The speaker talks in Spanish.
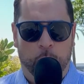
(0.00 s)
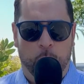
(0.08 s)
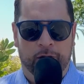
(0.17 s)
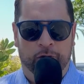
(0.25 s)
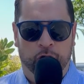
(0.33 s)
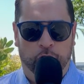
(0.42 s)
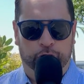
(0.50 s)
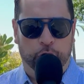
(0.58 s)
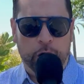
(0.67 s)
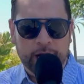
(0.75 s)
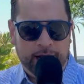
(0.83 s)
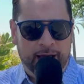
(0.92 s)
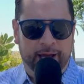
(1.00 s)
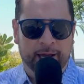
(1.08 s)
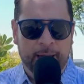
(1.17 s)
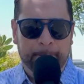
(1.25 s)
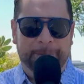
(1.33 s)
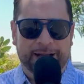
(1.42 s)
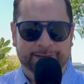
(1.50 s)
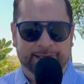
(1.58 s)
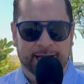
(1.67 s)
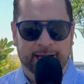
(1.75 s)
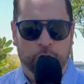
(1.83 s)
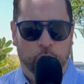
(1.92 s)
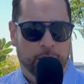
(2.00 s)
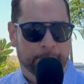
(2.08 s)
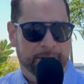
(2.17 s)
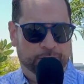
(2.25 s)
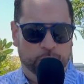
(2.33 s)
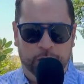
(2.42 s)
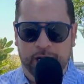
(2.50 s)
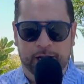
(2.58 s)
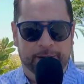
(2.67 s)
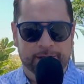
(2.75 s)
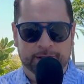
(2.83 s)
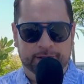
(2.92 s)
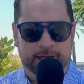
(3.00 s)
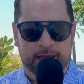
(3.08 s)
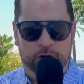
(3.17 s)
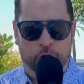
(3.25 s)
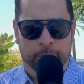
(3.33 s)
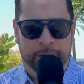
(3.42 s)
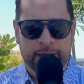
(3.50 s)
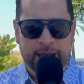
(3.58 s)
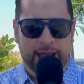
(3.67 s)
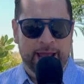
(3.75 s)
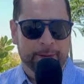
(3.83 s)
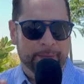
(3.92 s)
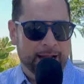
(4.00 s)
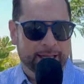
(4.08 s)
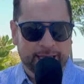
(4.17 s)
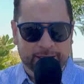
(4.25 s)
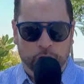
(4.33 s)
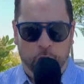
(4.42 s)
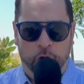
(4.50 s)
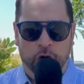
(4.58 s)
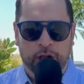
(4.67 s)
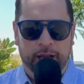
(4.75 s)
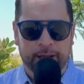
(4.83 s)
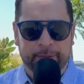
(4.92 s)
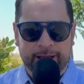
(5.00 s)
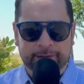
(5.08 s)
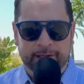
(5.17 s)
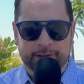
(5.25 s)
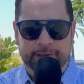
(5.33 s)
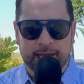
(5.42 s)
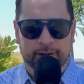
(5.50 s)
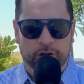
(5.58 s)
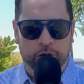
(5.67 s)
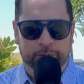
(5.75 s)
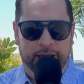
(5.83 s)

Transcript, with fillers: cuando truena pasa lo que pasó en el Levi's Stadium, el maldito Levi's Stadium,